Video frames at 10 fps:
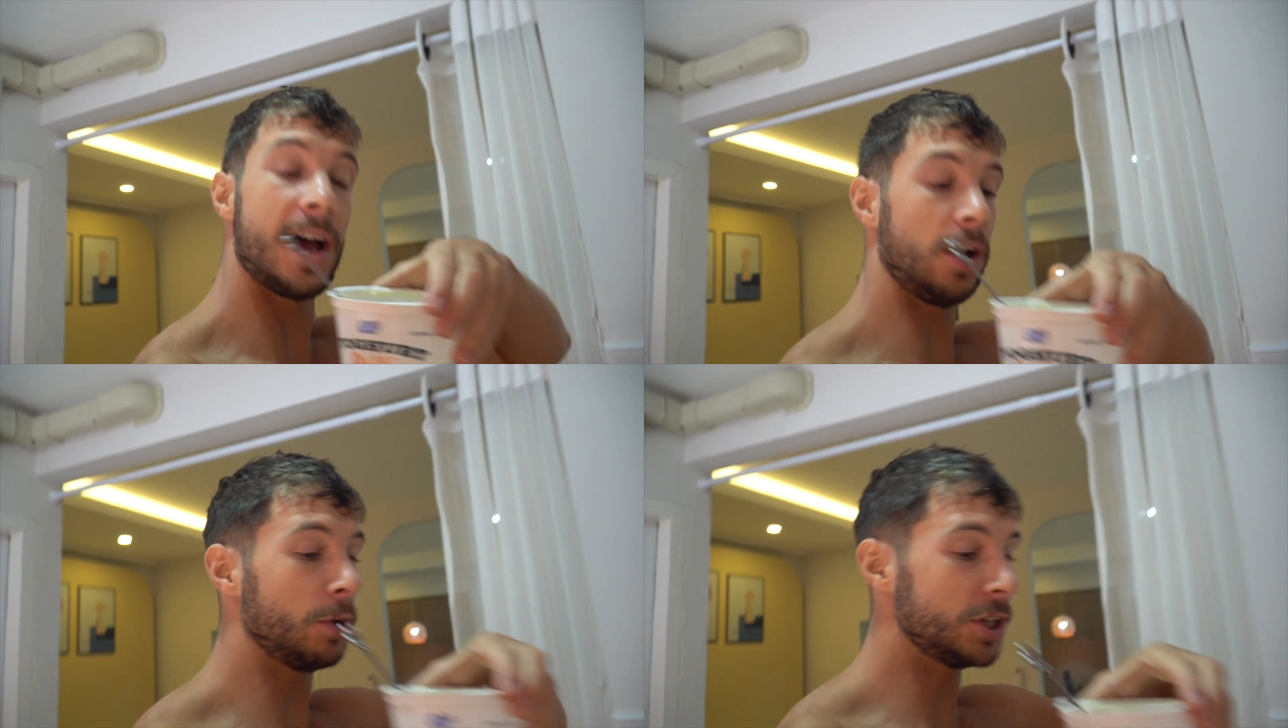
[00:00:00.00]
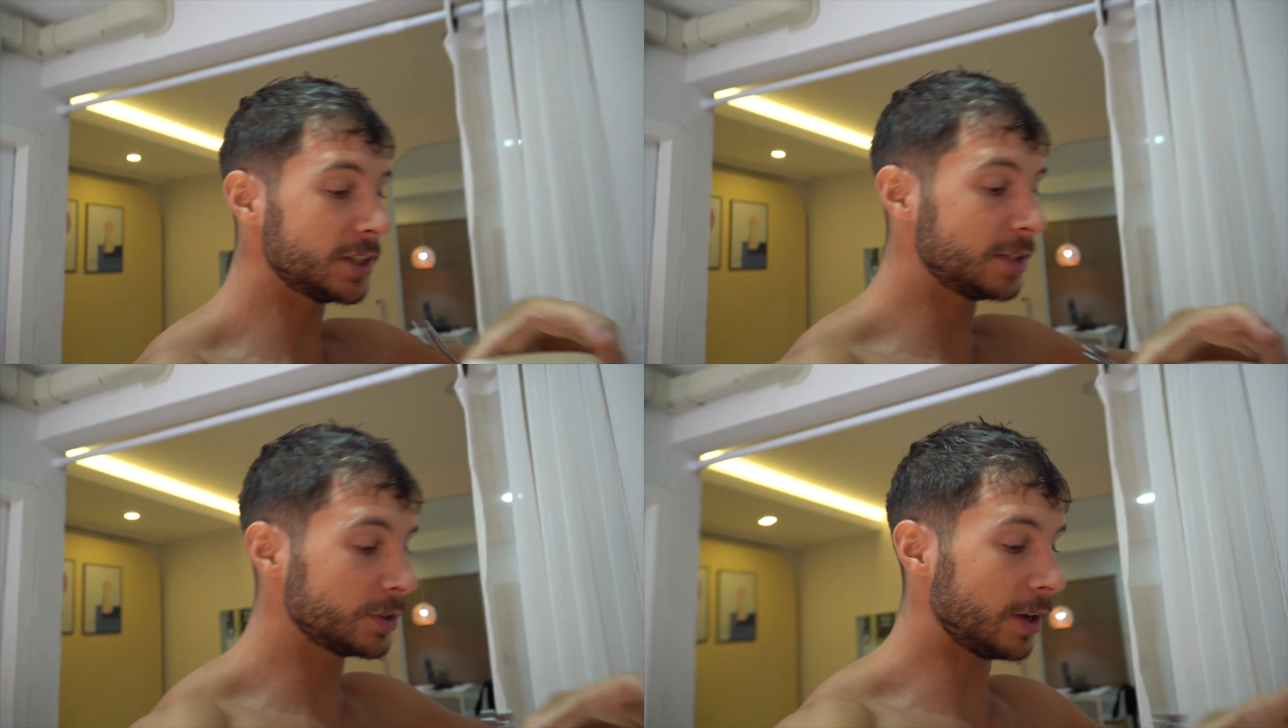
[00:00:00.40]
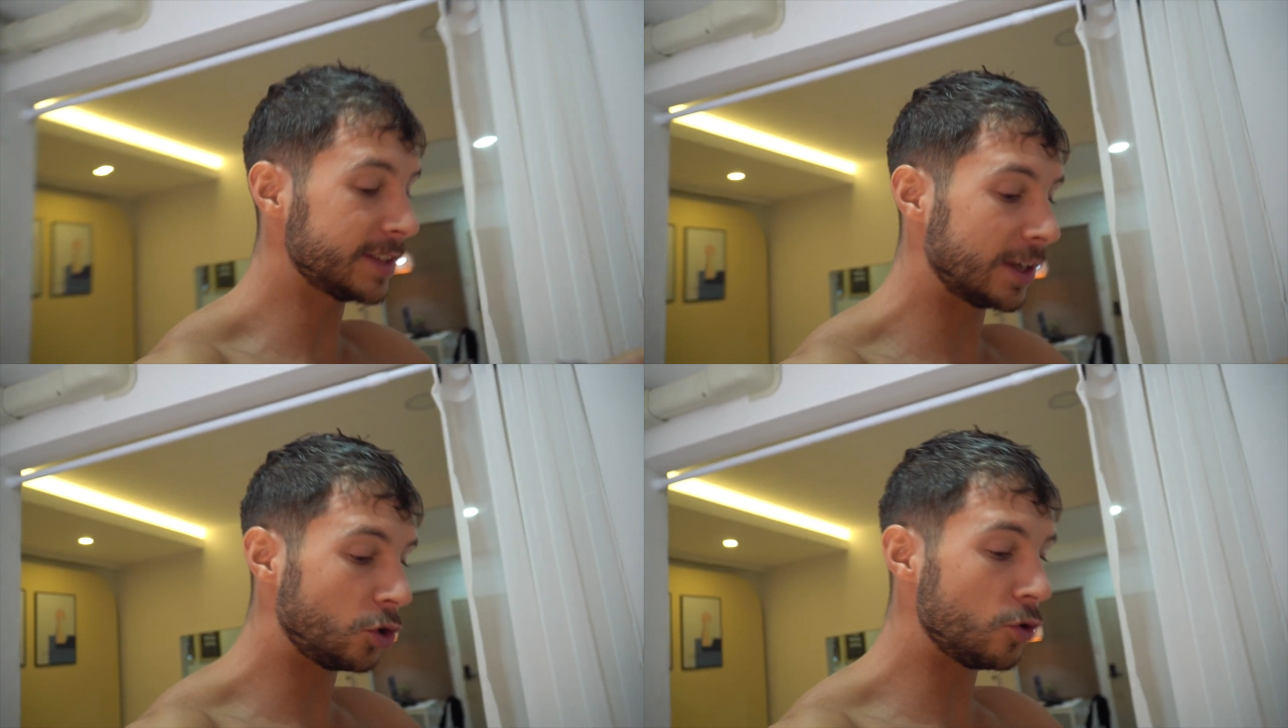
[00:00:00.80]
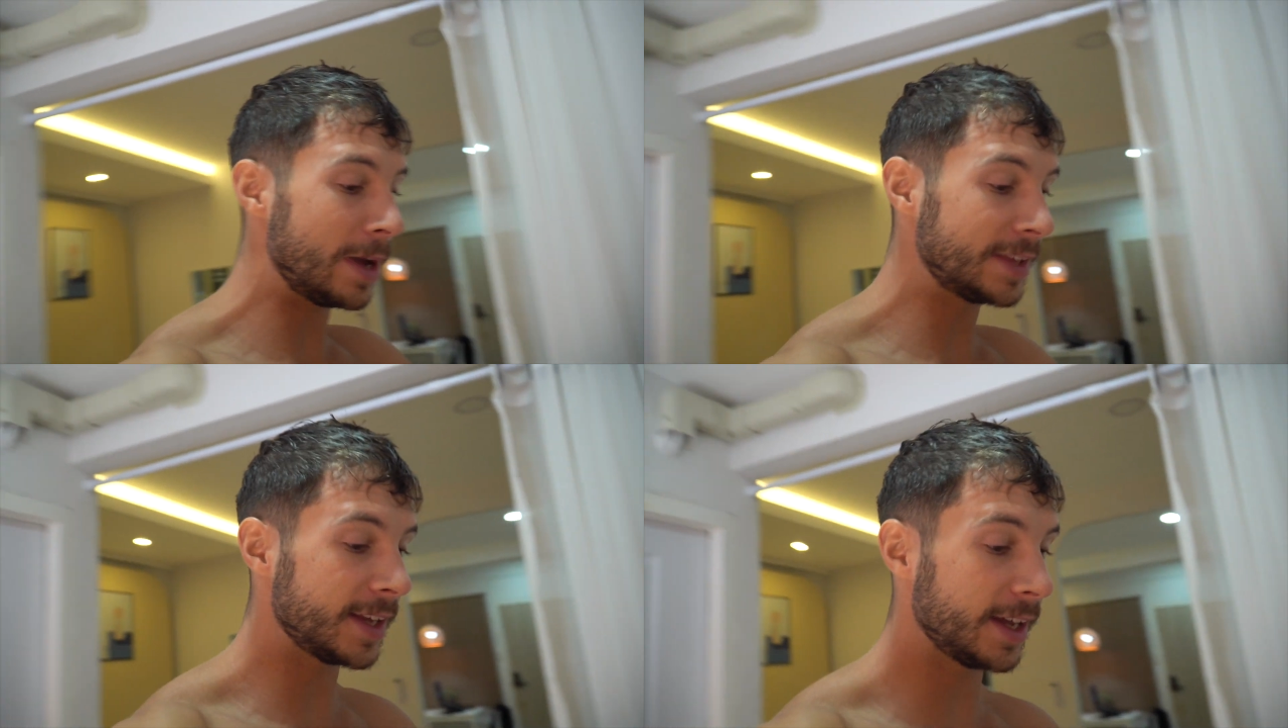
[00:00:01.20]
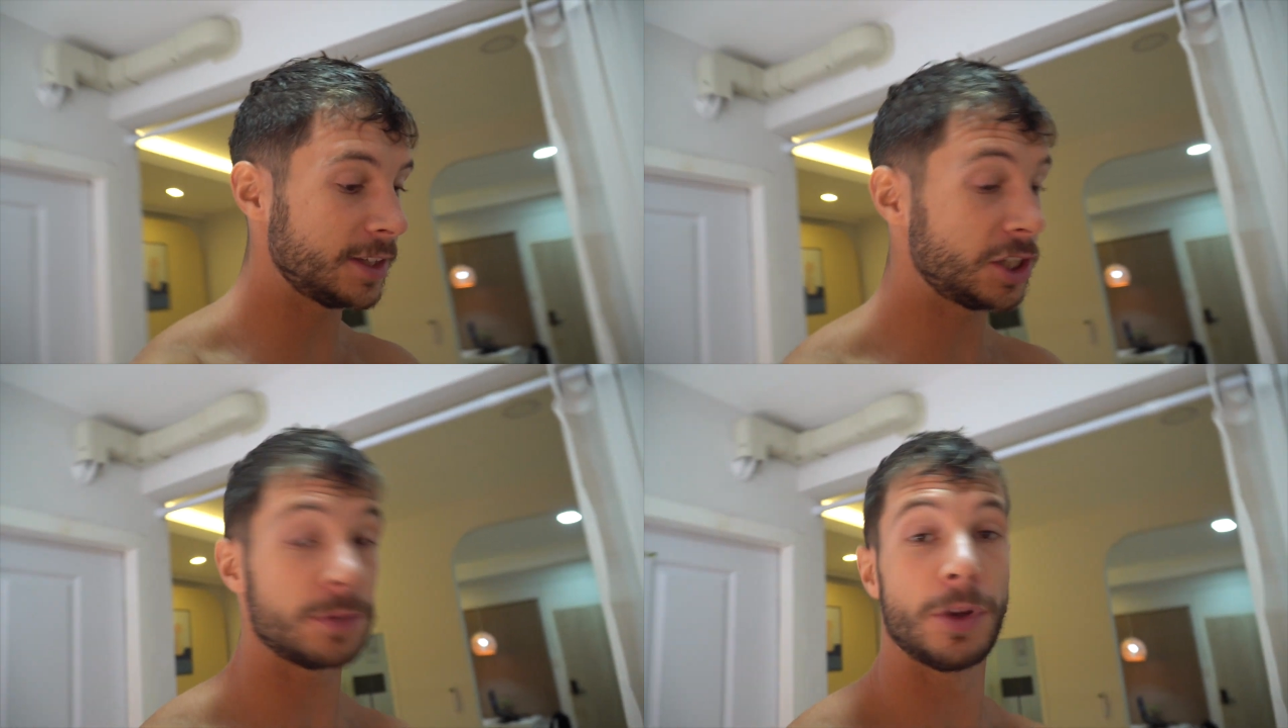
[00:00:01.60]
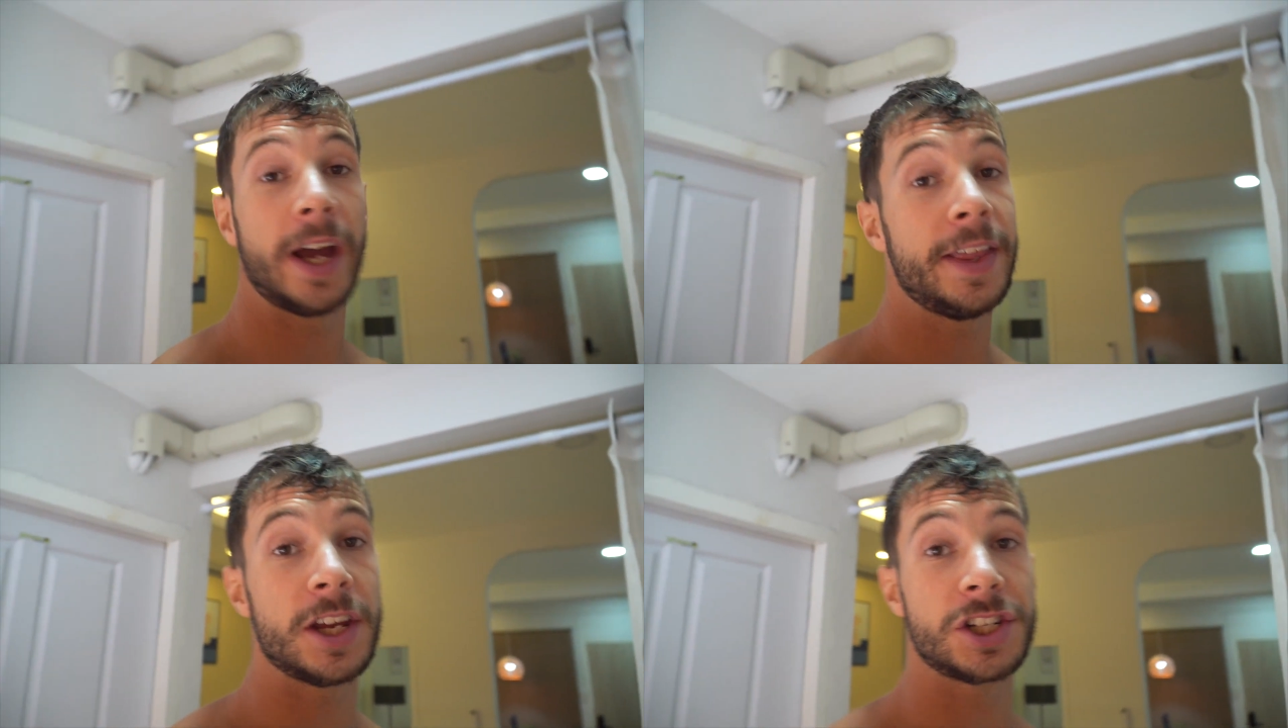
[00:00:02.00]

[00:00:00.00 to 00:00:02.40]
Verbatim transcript: Alors moi déjà ce qu'il faut savoir c'est que le matin déjà je m'entraîne à